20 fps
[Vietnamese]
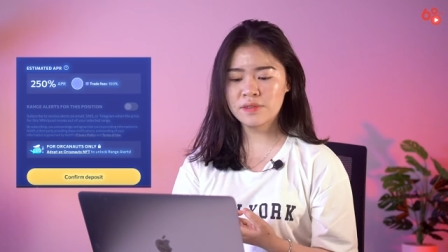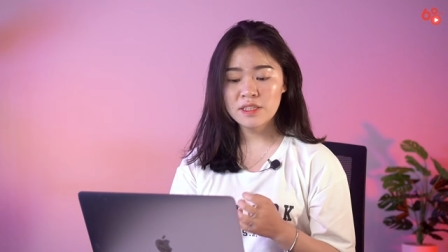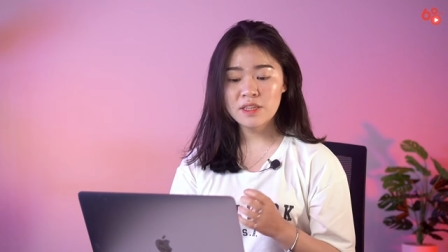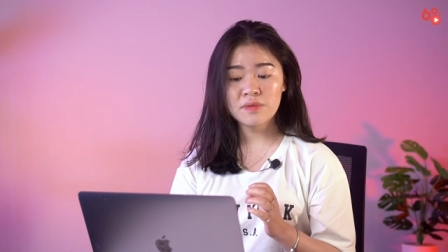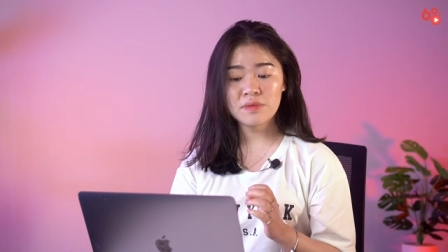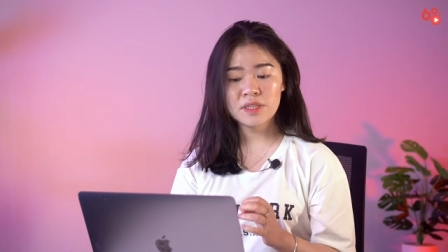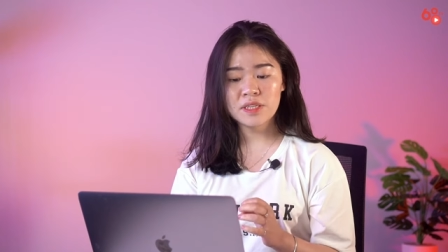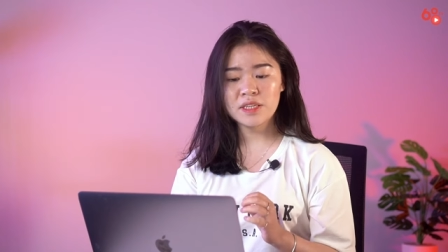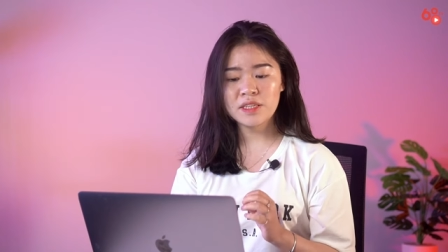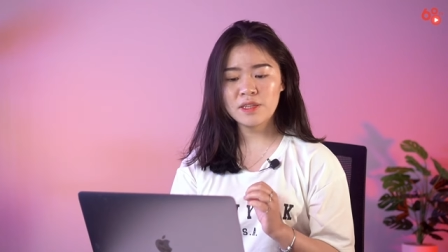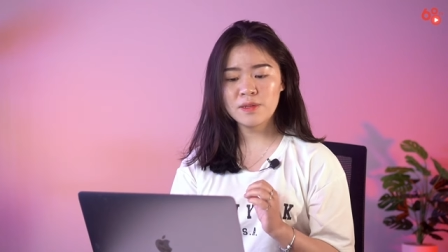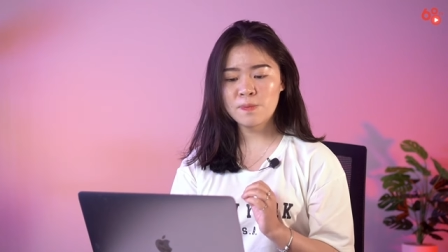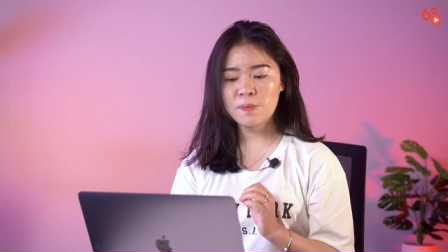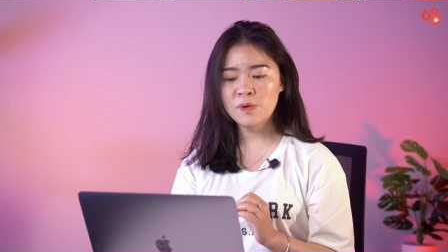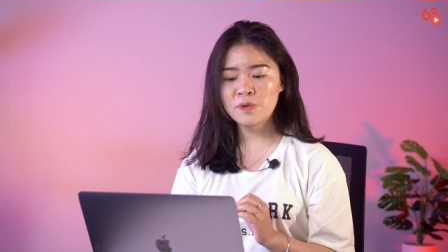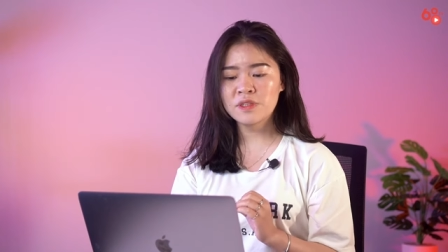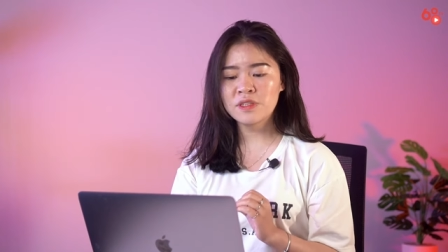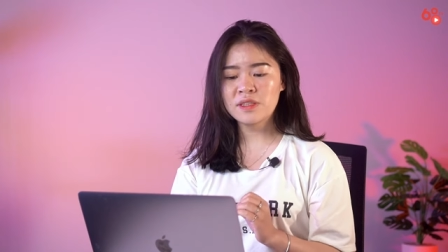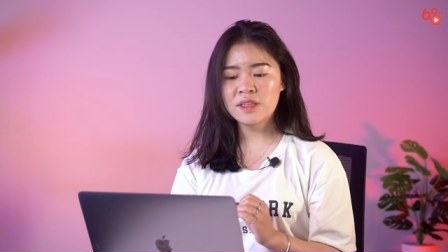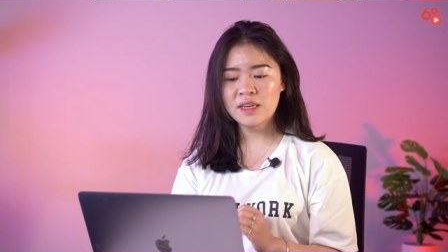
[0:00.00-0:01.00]
Sau khi
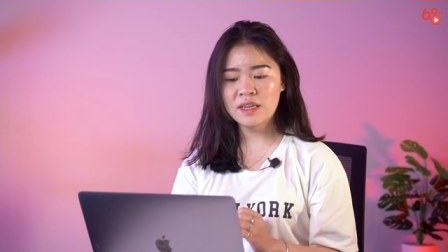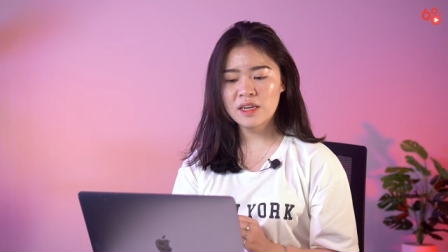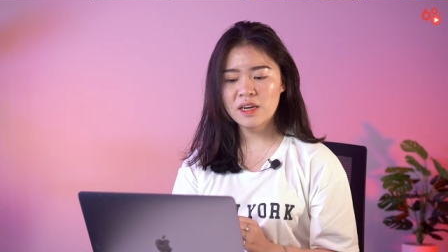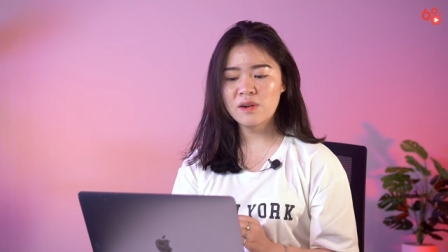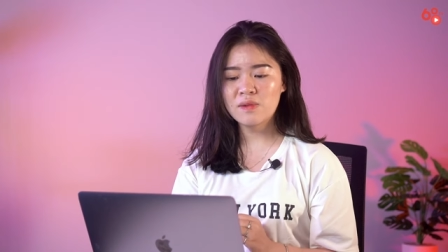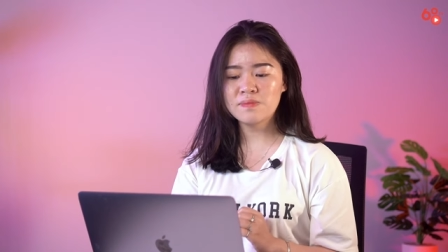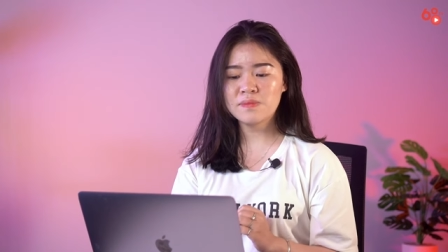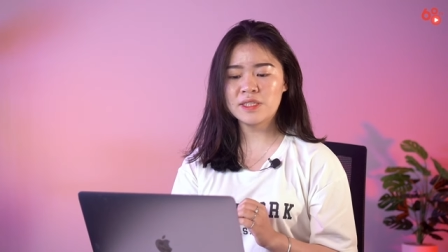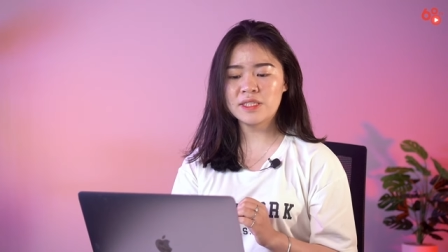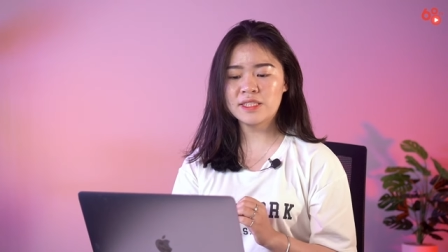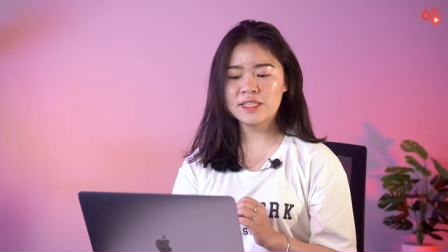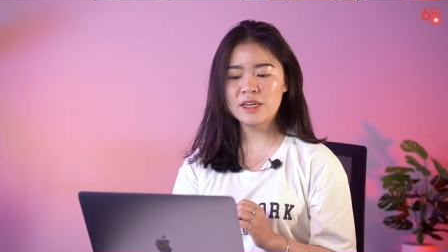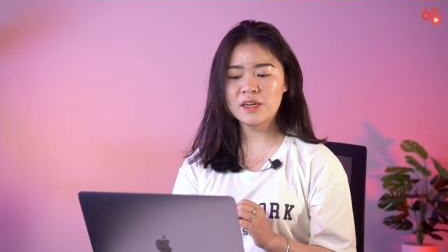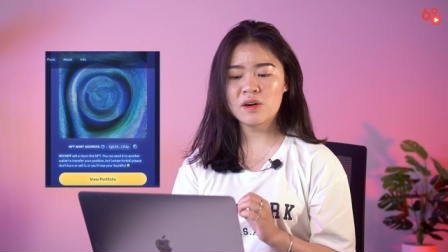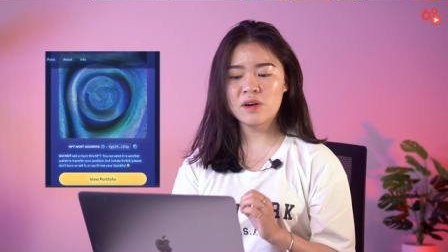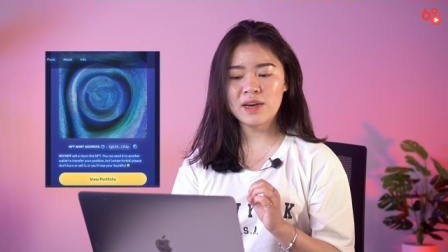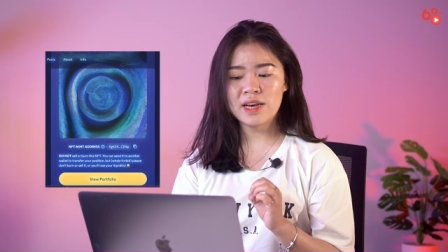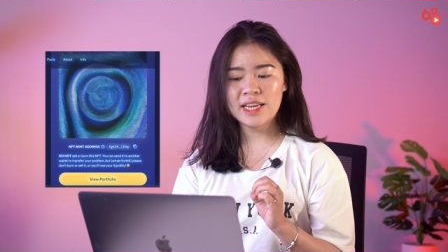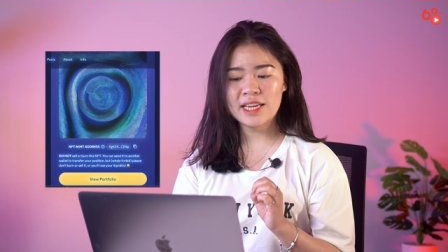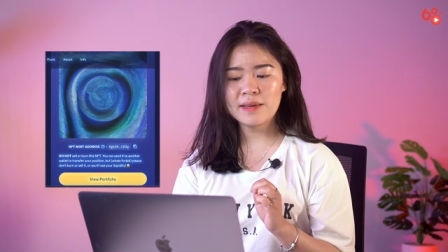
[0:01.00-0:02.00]
deposit thành công thì sẽ
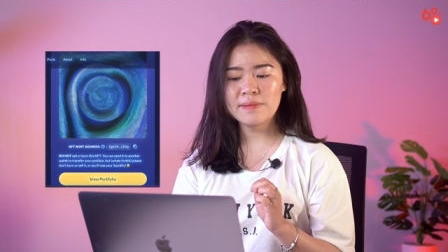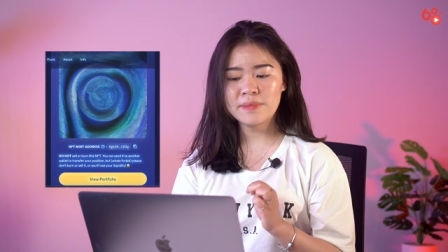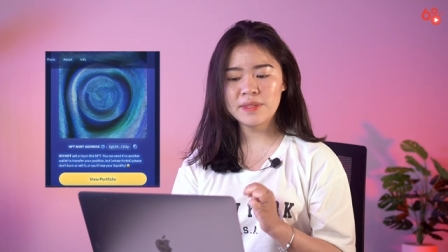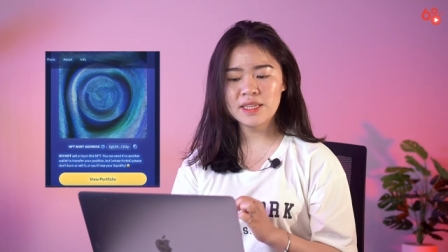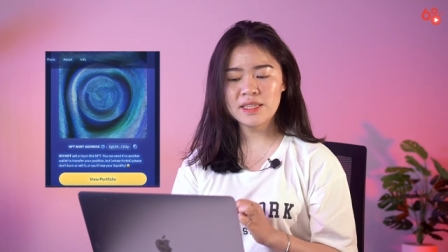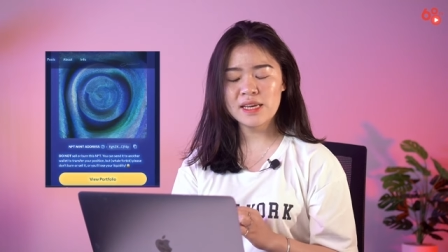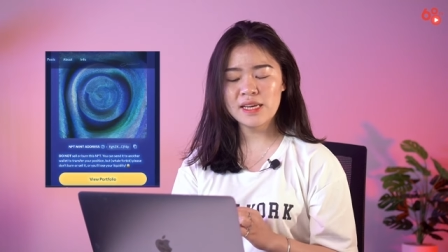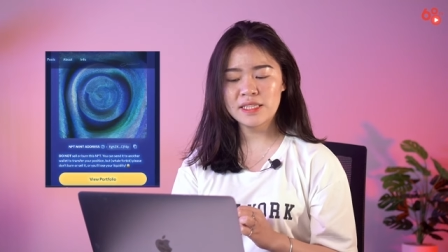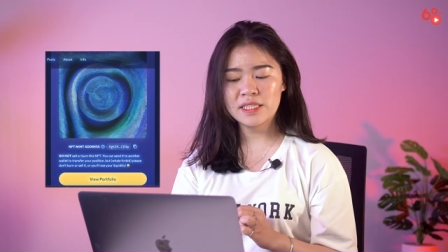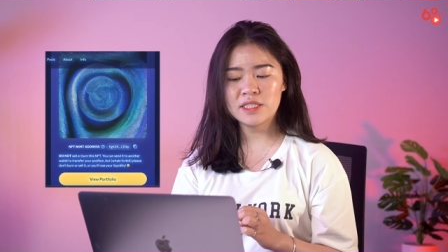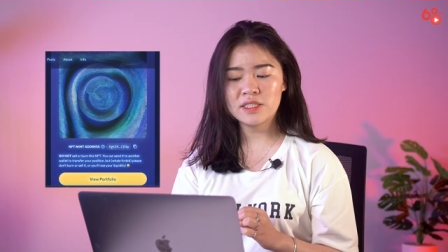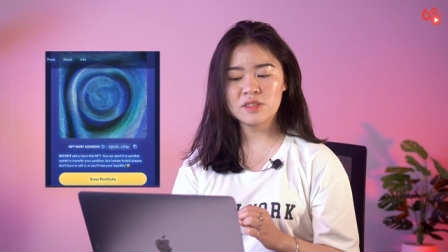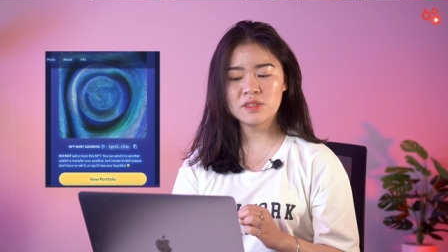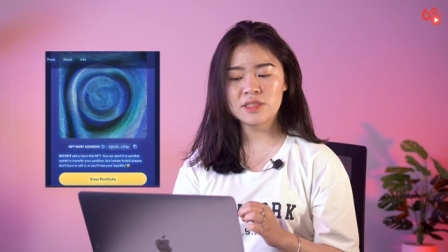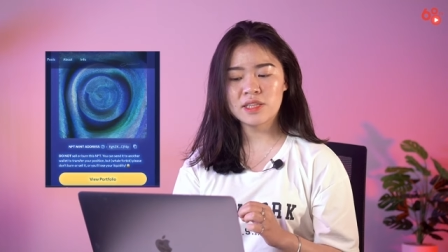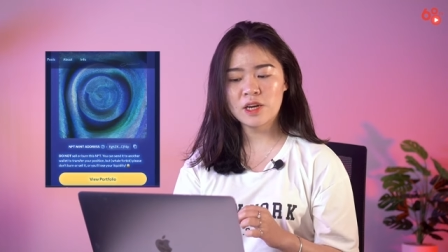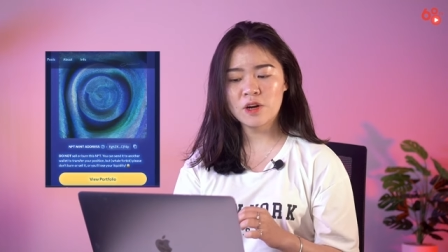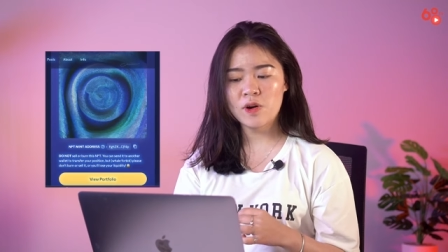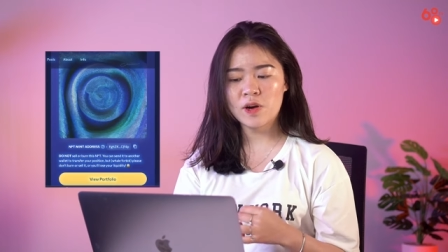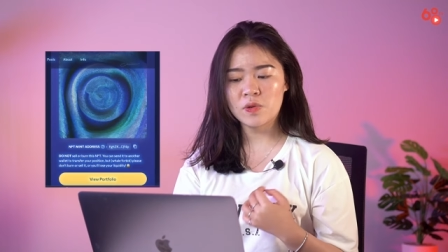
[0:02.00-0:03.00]
có NFT đại diện cho
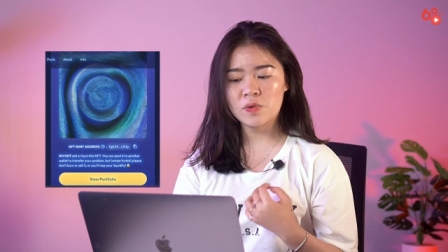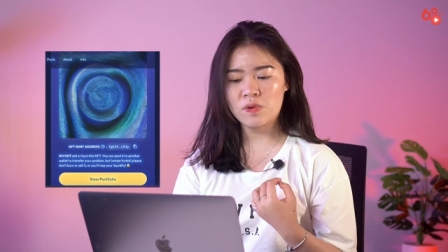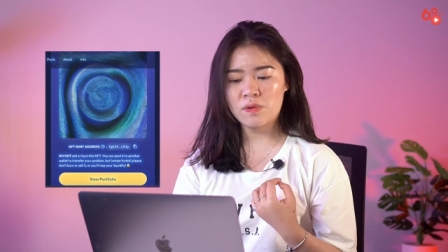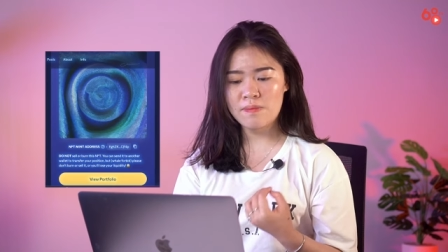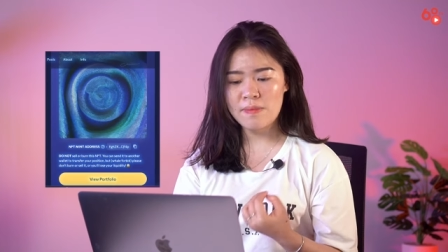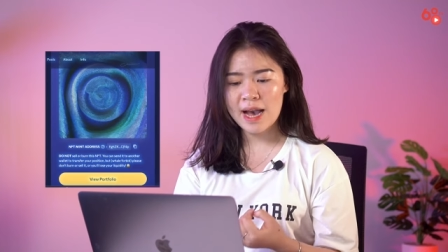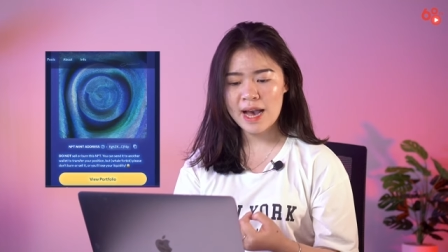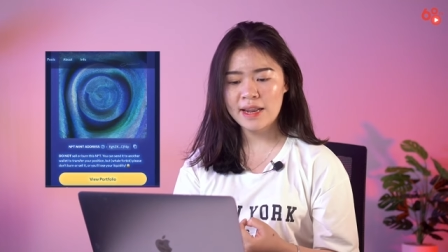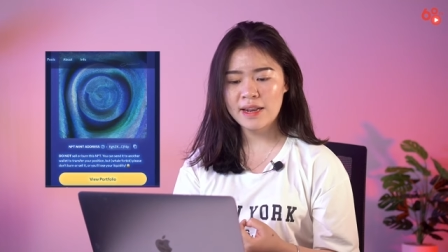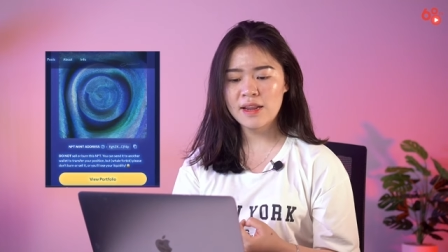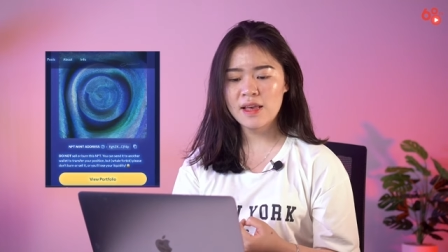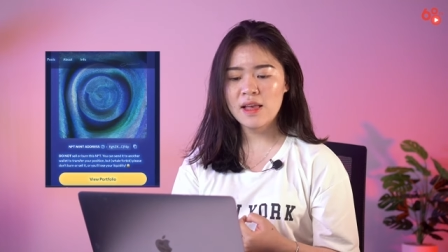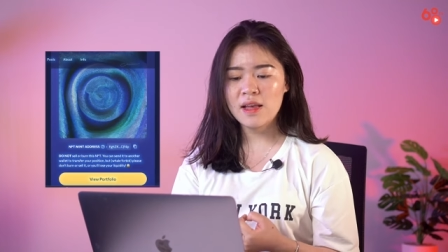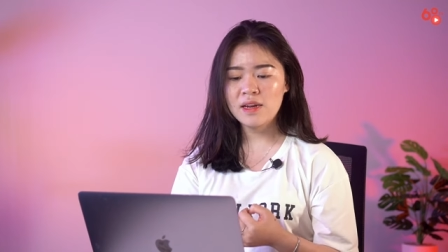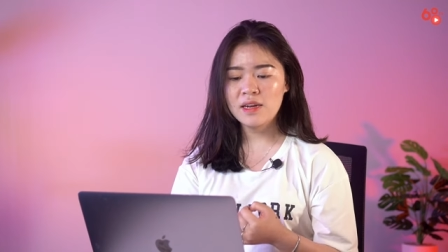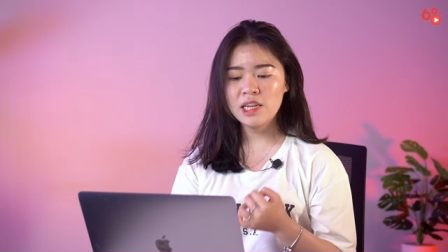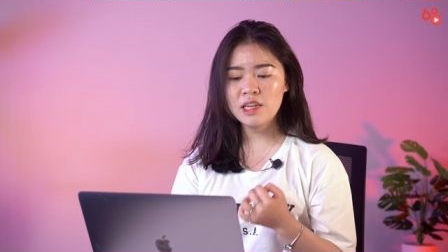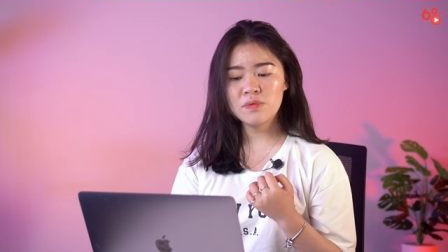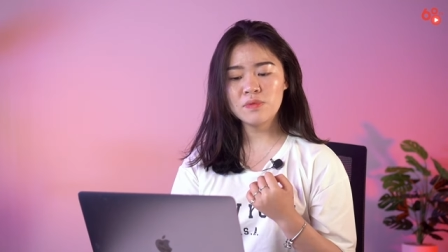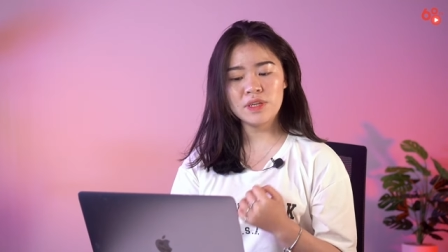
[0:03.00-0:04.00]
thanh khoản của bạn.
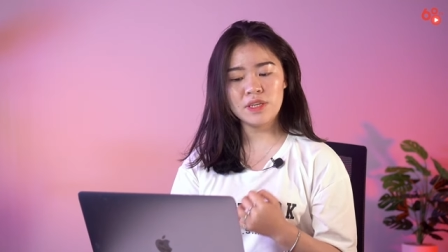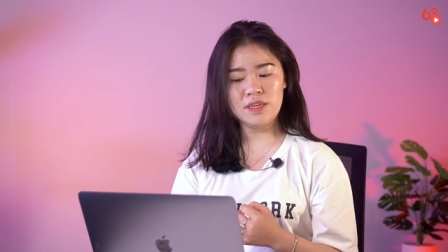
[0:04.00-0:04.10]
Lưu